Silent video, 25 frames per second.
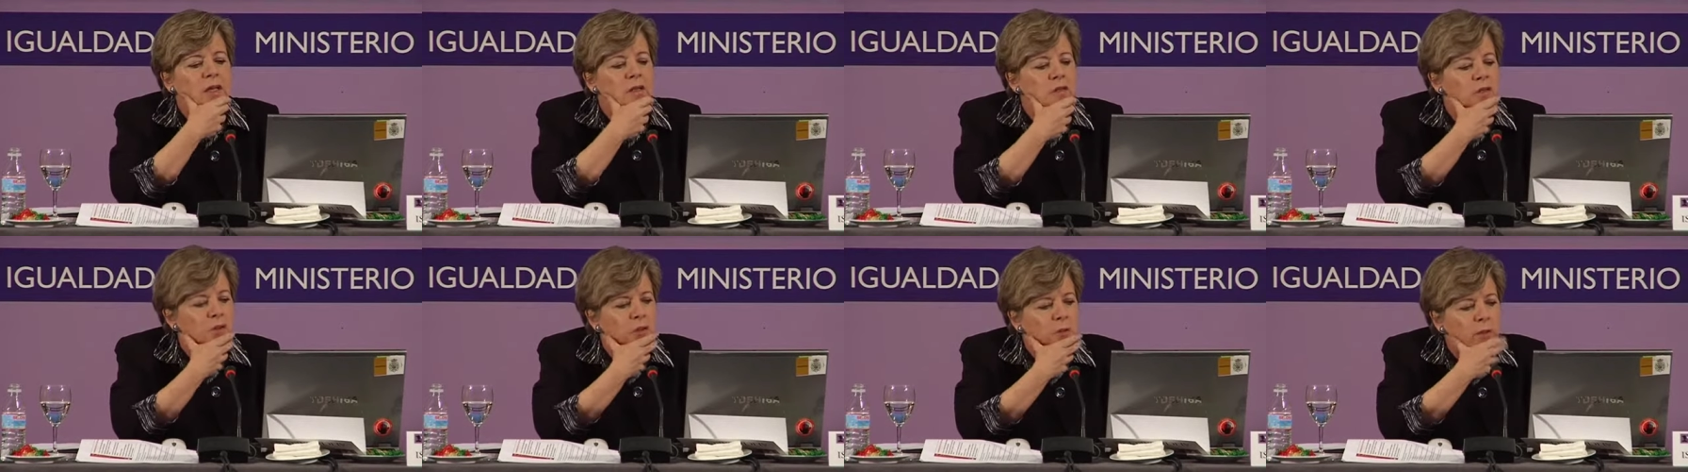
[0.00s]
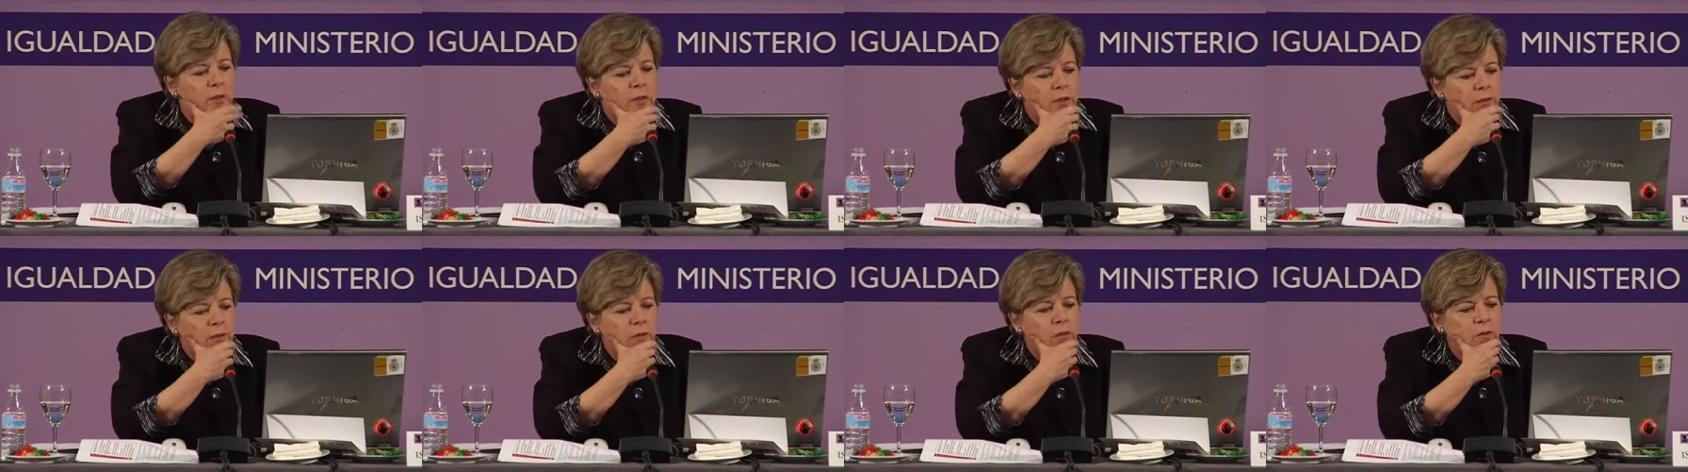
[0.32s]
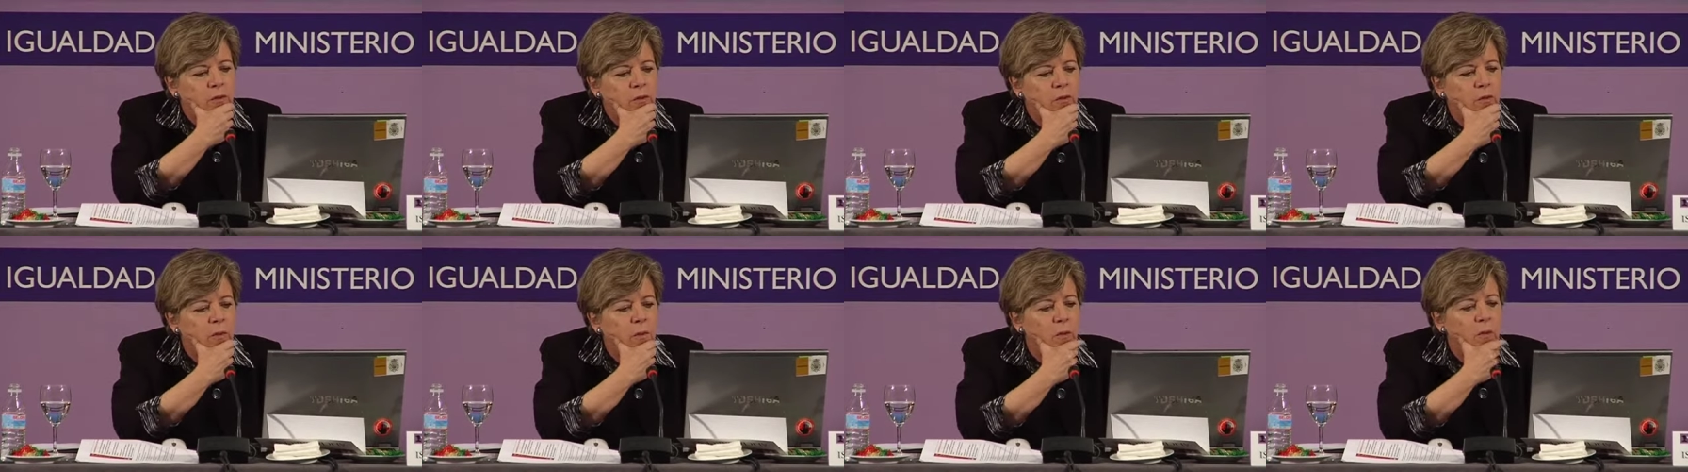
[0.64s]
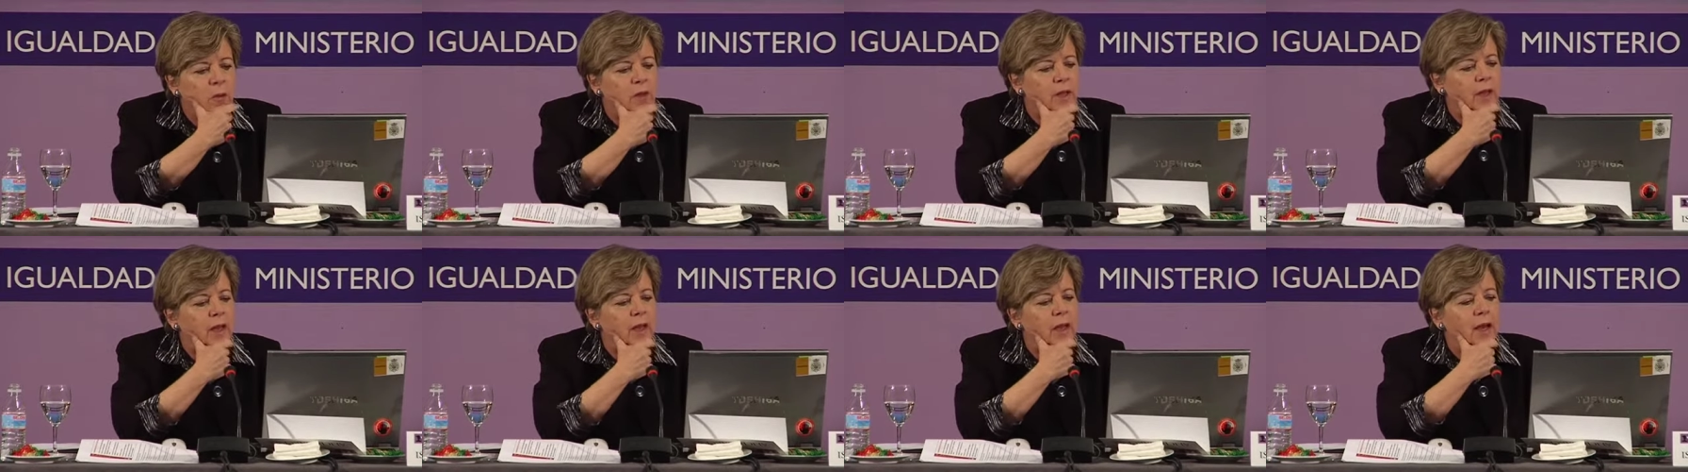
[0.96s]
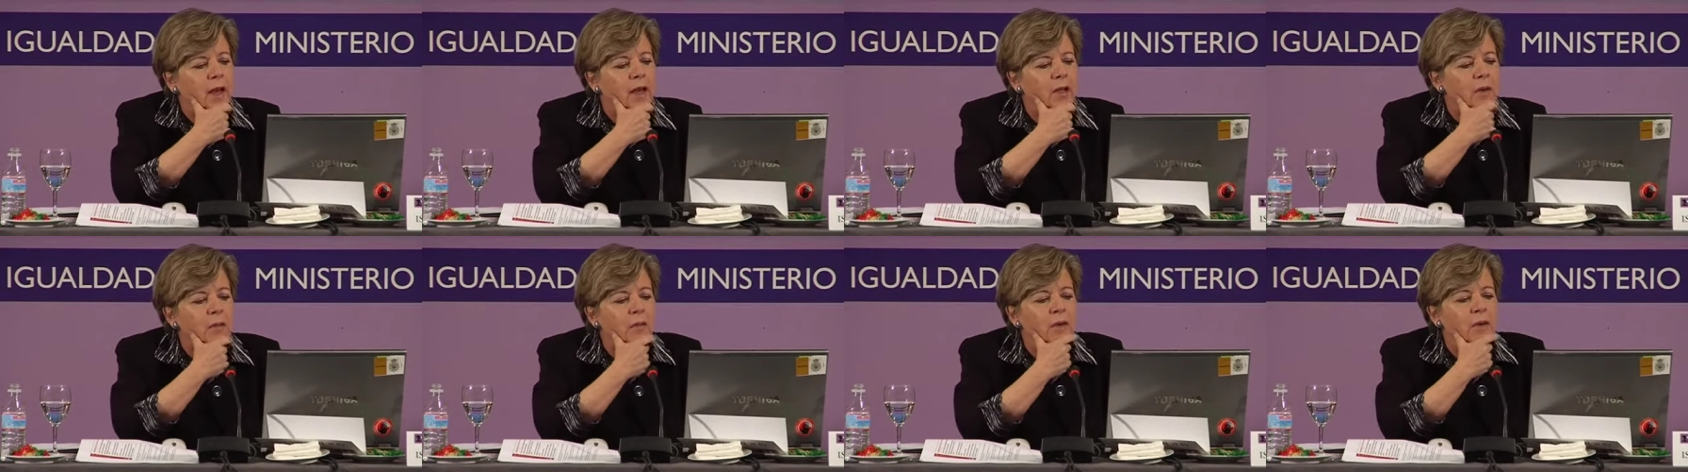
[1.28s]
sobre todo porque
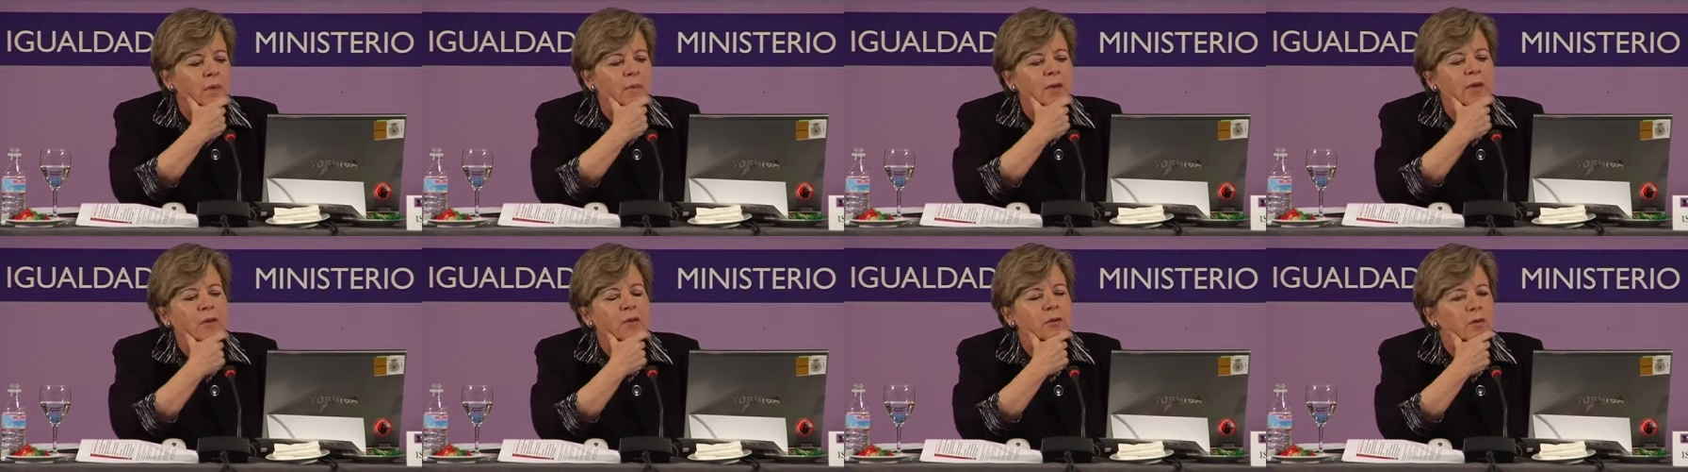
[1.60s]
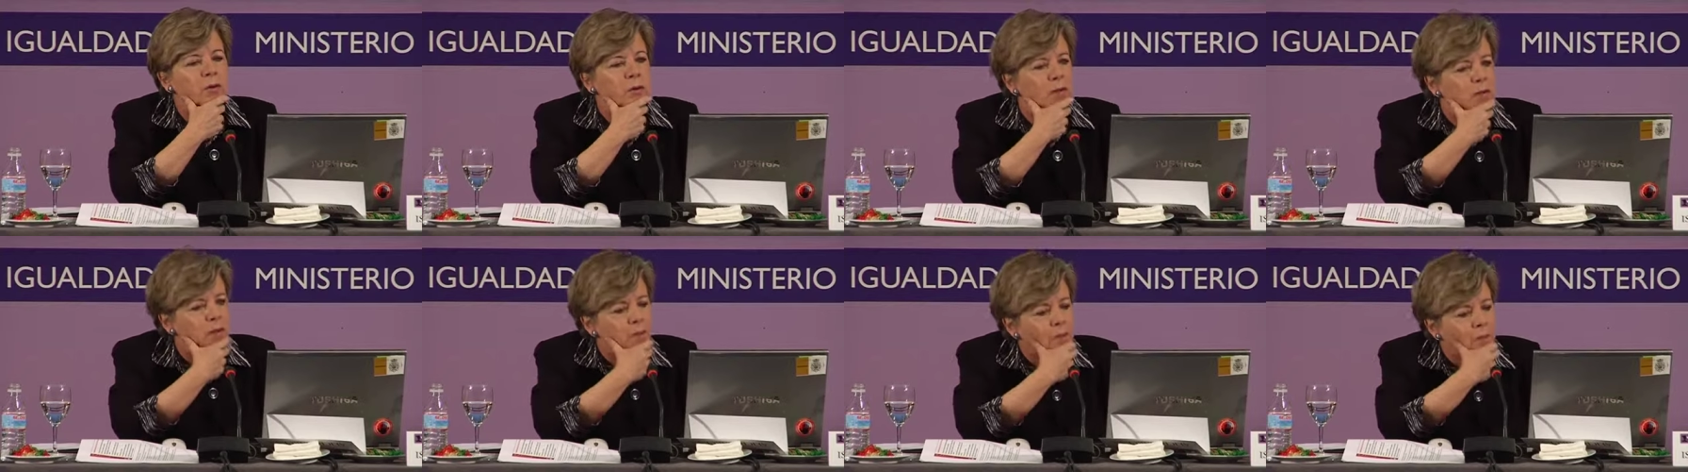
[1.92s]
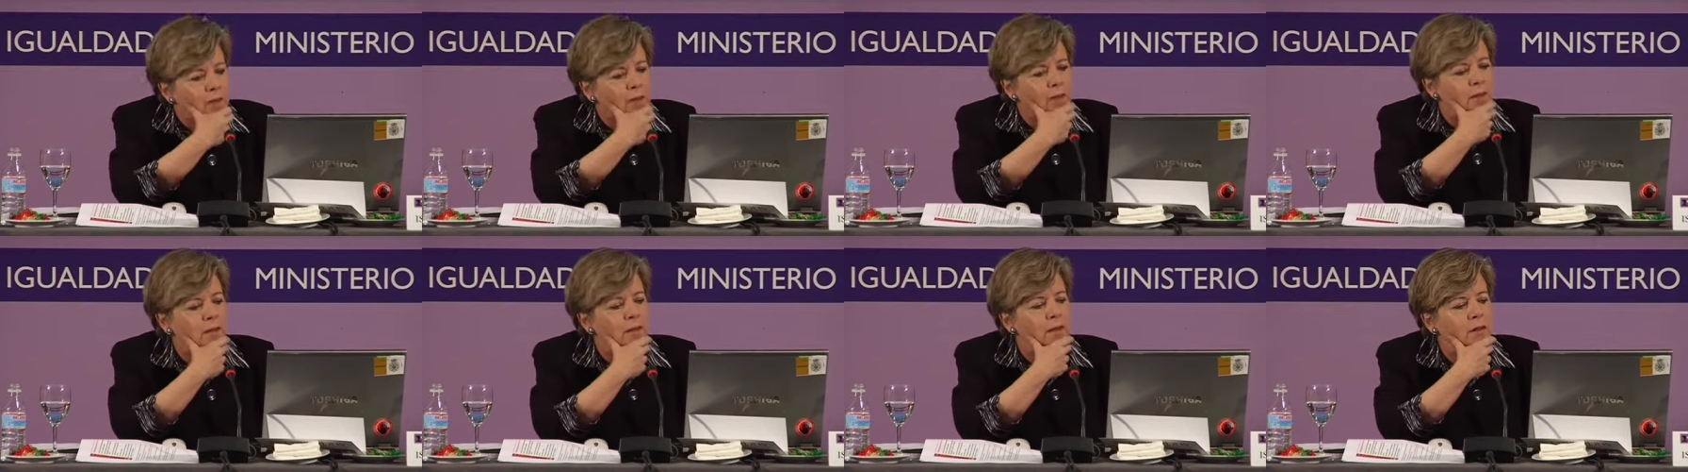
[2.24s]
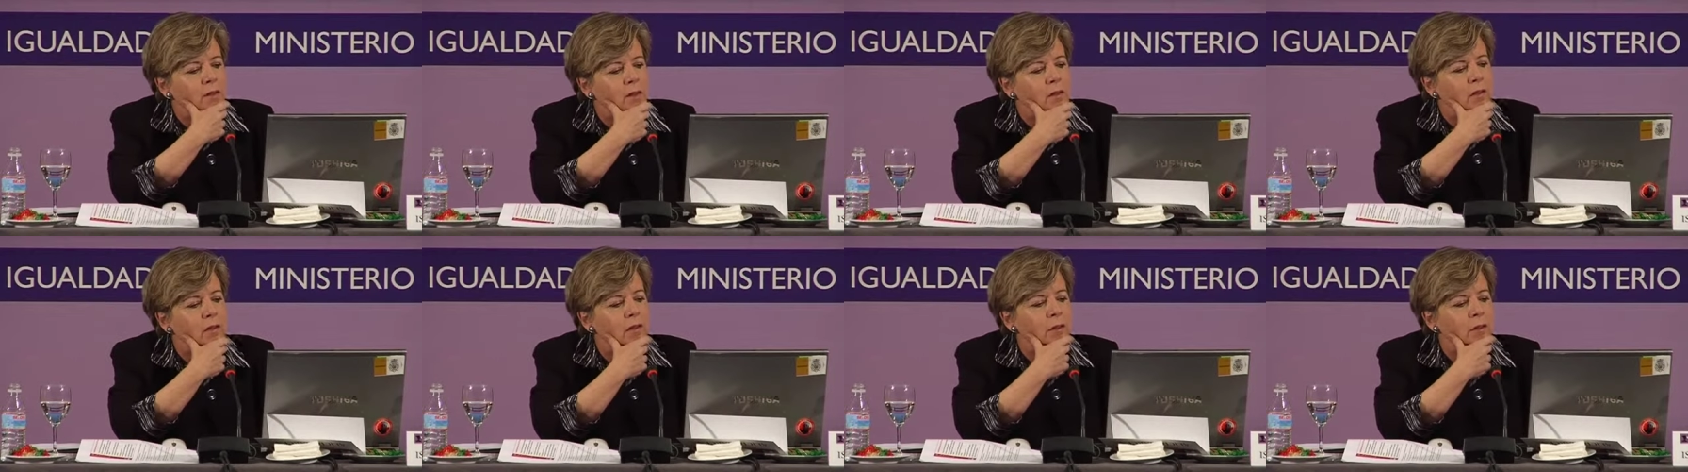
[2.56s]
hay una mayor demanda del